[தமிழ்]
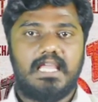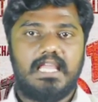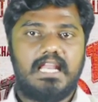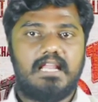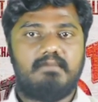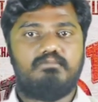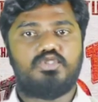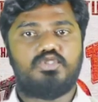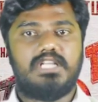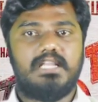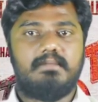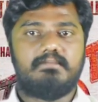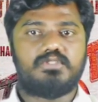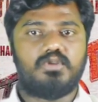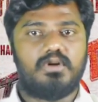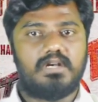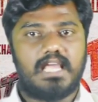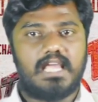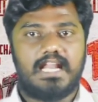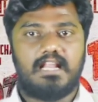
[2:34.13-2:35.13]
இல்லை முஸ்லீம்னு
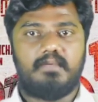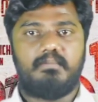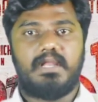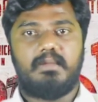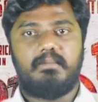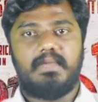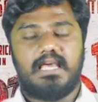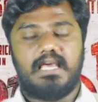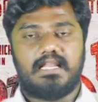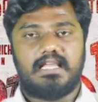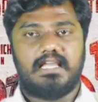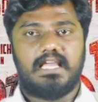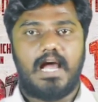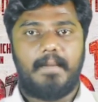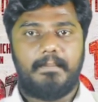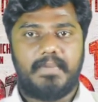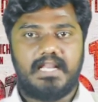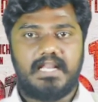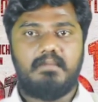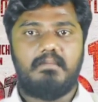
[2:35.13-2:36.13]
சொல்லிட்டா எனக்கு பெருமையாக இருக்குது
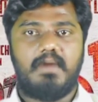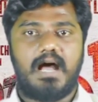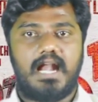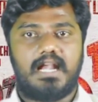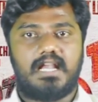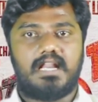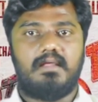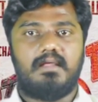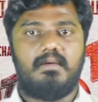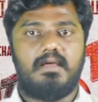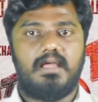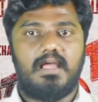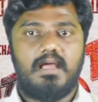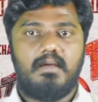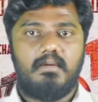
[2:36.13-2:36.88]
அப்படின்னு மாற்றம்